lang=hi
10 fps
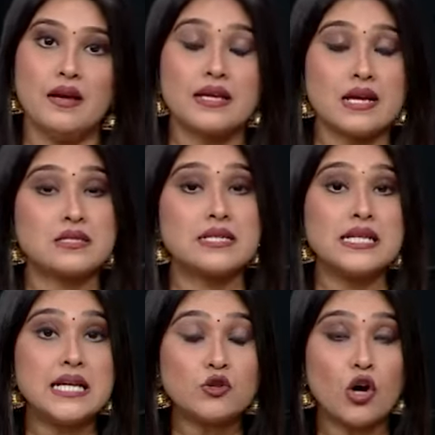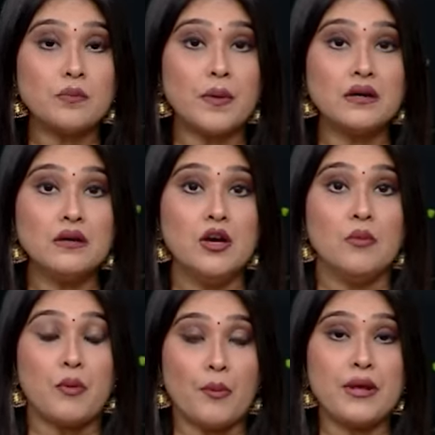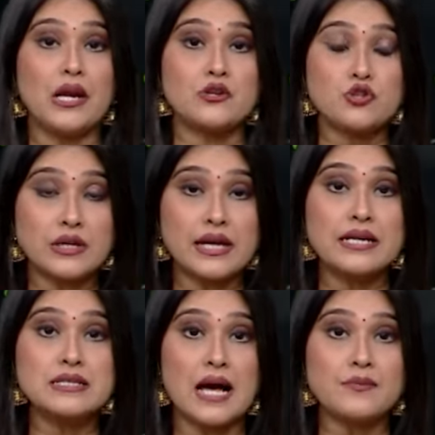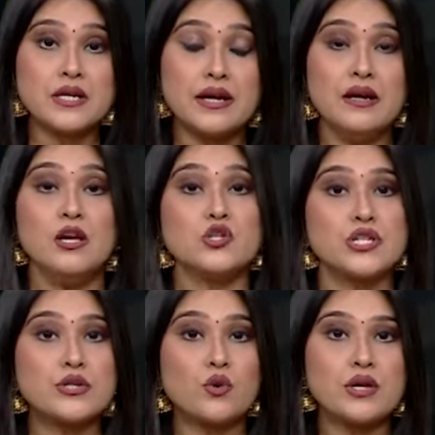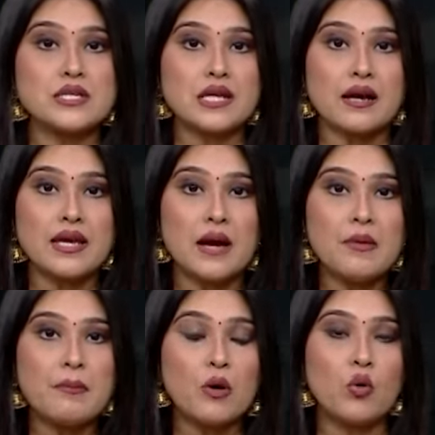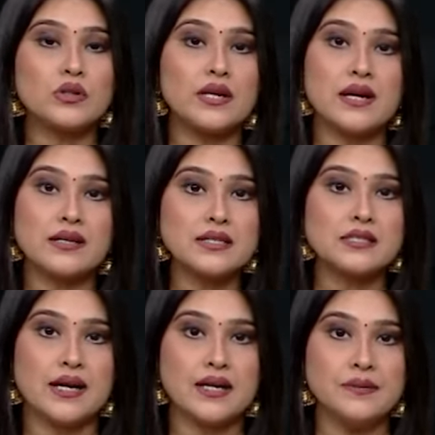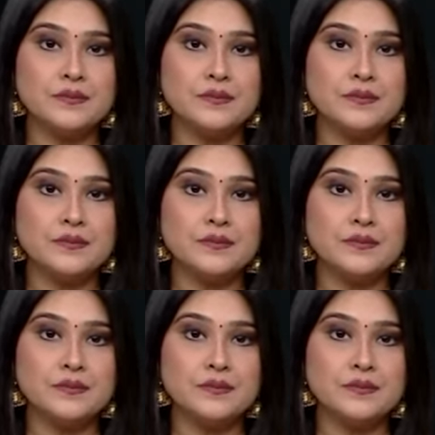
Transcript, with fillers: क्या सीधे तौर पर पॉपुलेशन के हिसाब से सीटों की संख्या में बढ़ोतरी कर दी जाएगी